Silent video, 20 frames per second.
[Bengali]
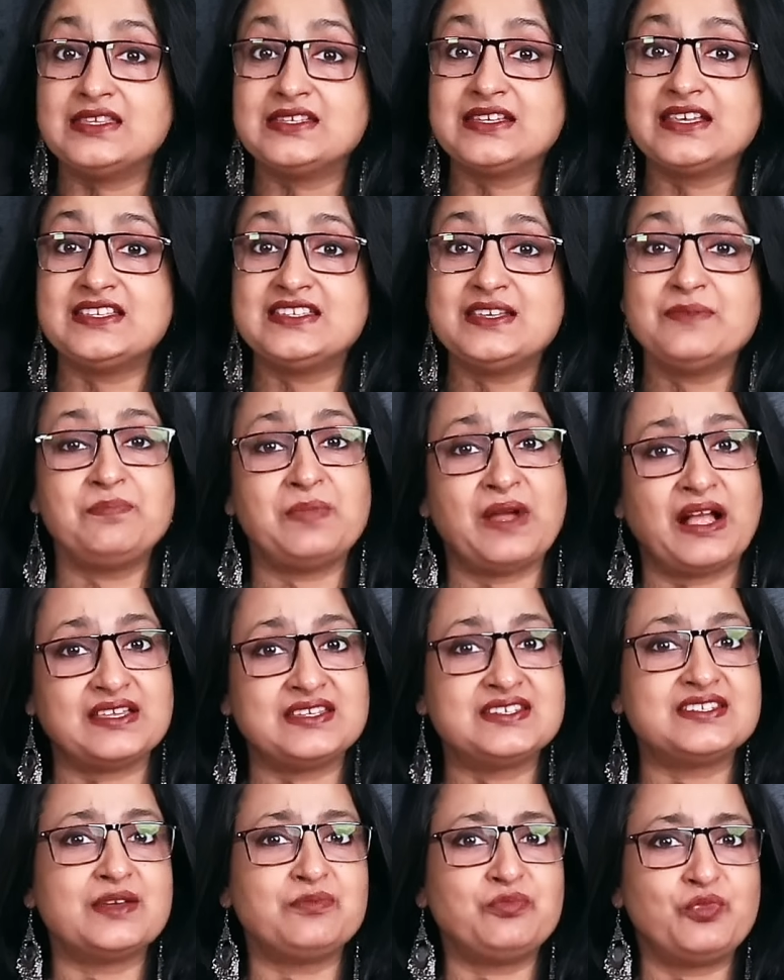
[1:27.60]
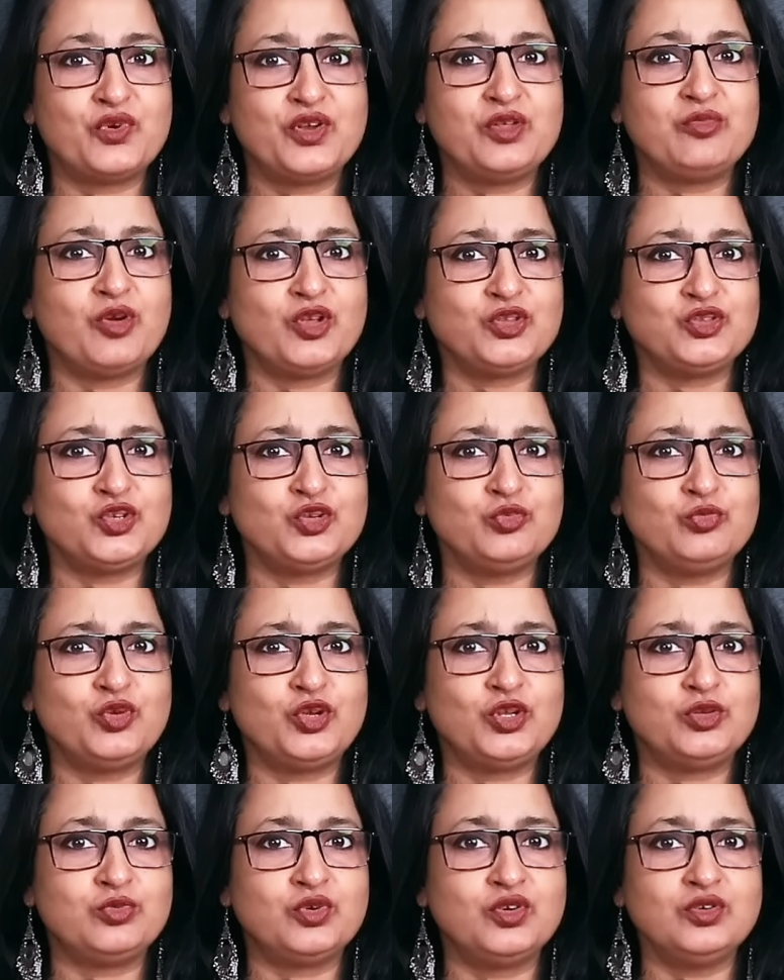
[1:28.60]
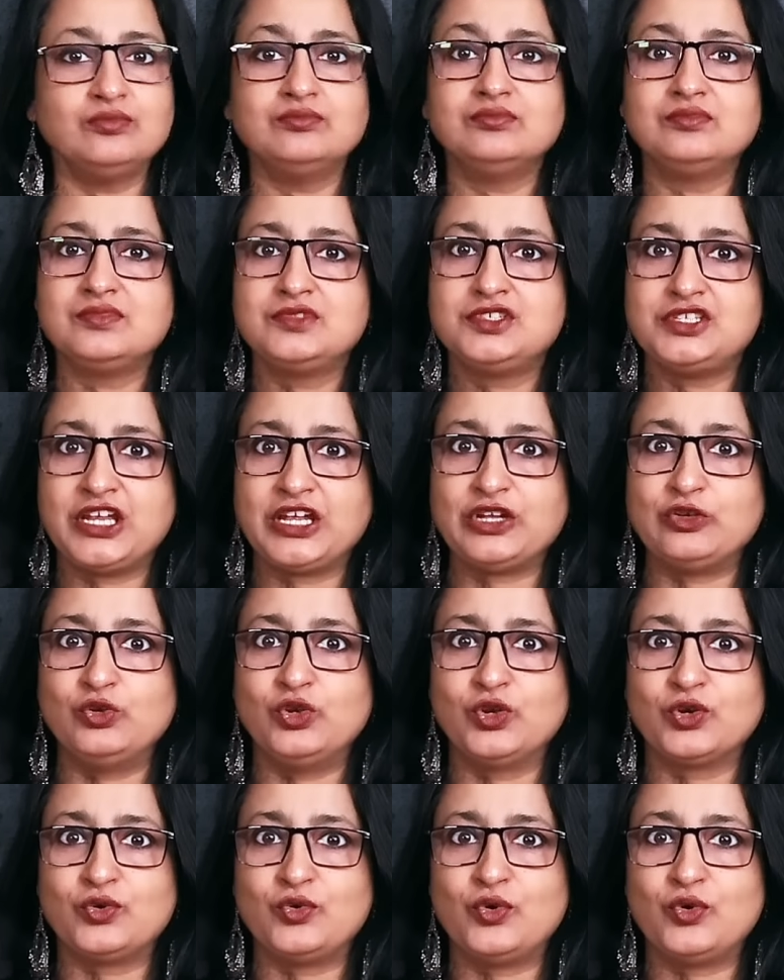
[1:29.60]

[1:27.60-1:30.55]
আজকে যে পাঁচটা পরিবর্তন বলবো যেগুলো